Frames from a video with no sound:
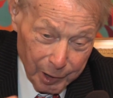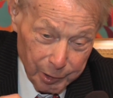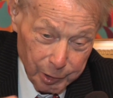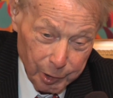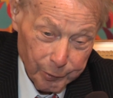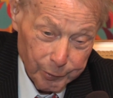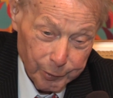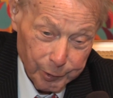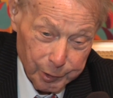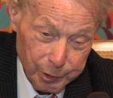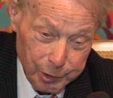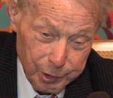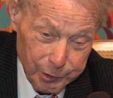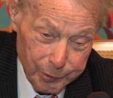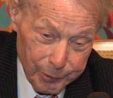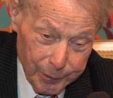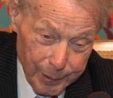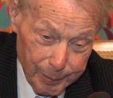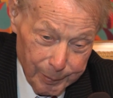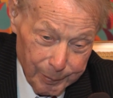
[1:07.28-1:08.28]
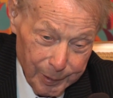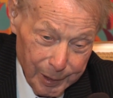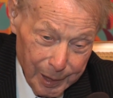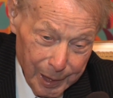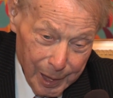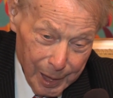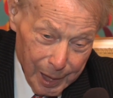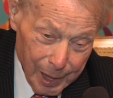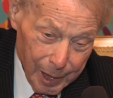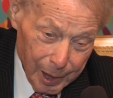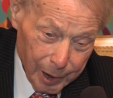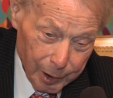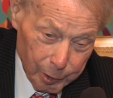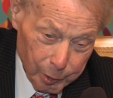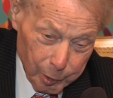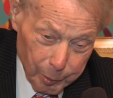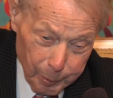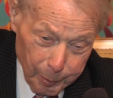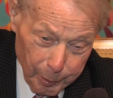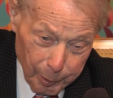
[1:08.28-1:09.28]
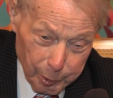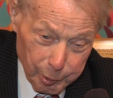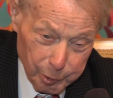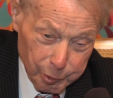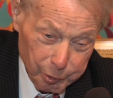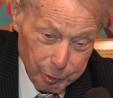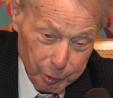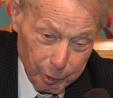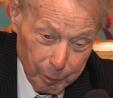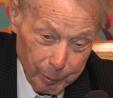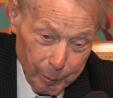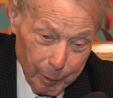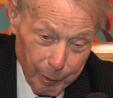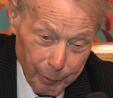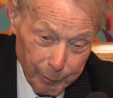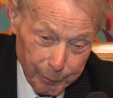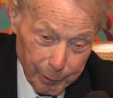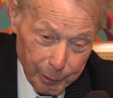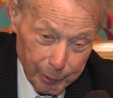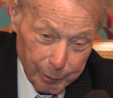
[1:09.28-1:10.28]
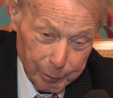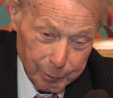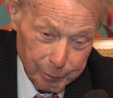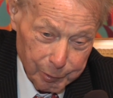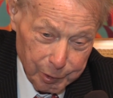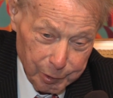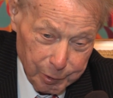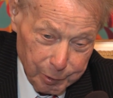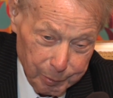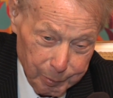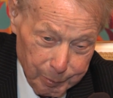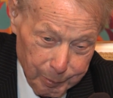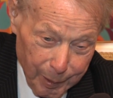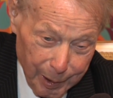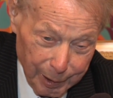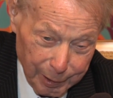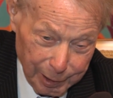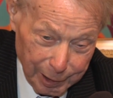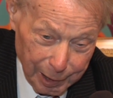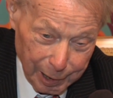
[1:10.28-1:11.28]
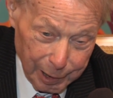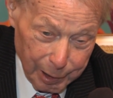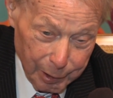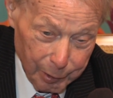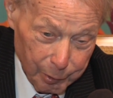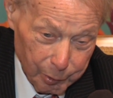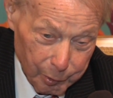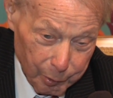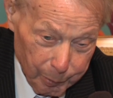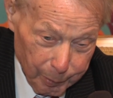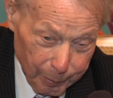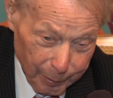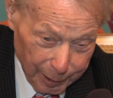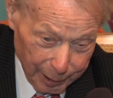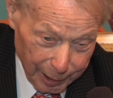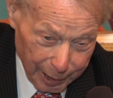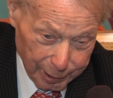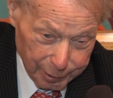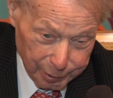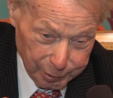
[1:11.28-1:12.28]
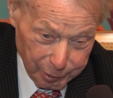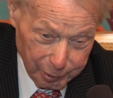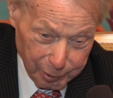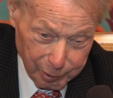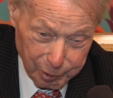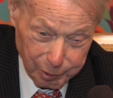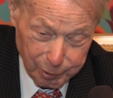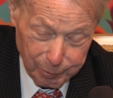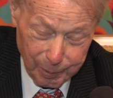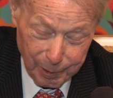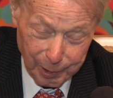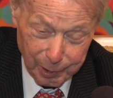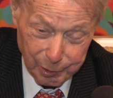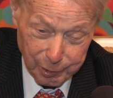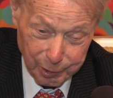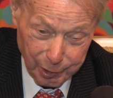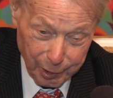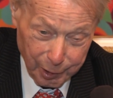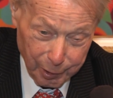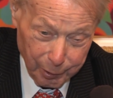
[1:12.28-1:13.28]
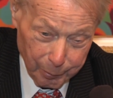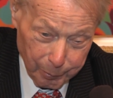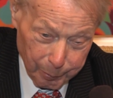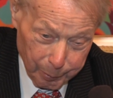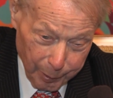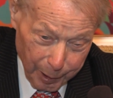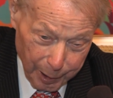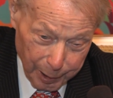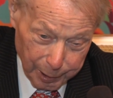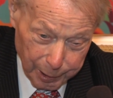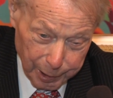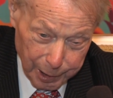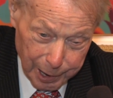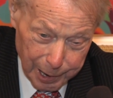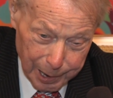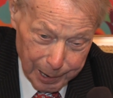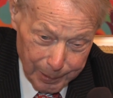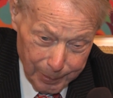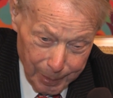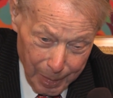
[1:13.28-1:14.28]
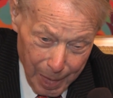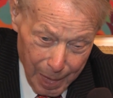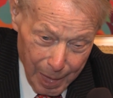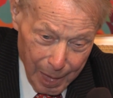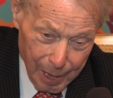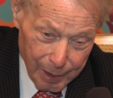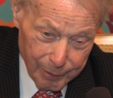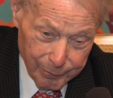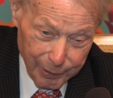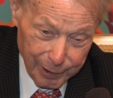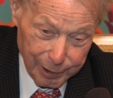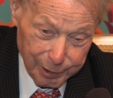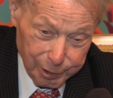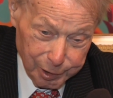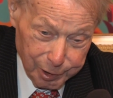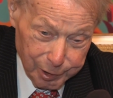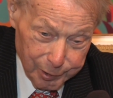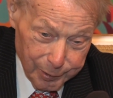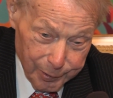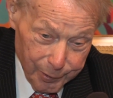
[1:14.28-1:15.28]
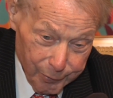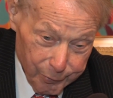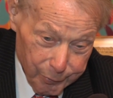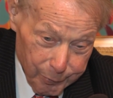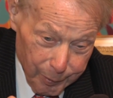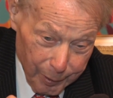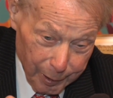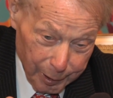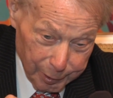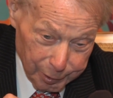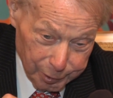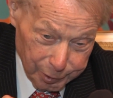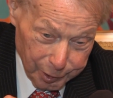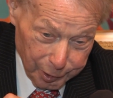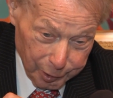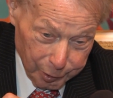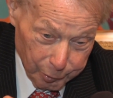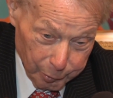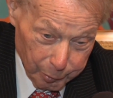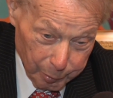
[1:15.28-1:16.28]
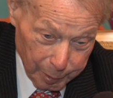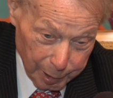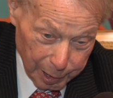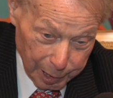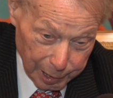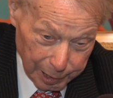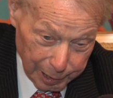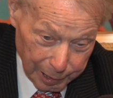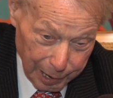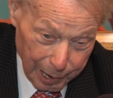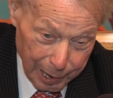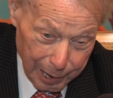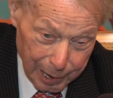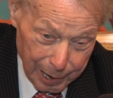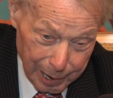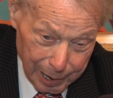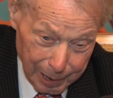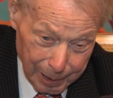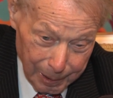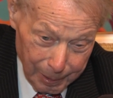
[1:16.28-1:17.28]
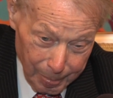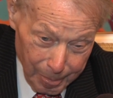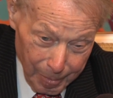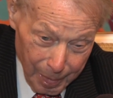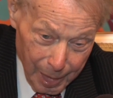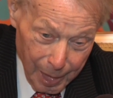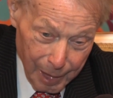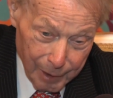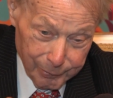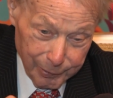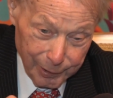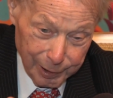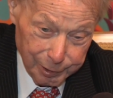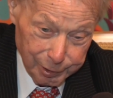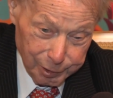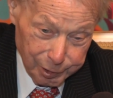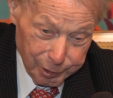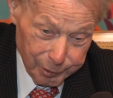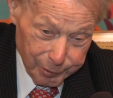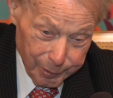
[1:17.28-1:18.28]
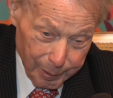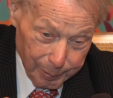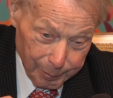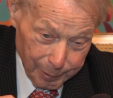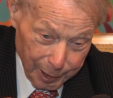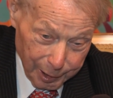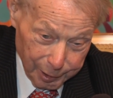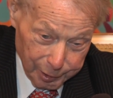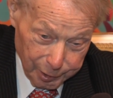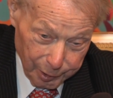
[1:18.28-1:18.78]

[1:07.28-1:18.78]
Dowodziłem grupą szturmową z batalionu Parasol z pierwszej kompanii Walczyłem w Pałacyku Michla, walczyłem na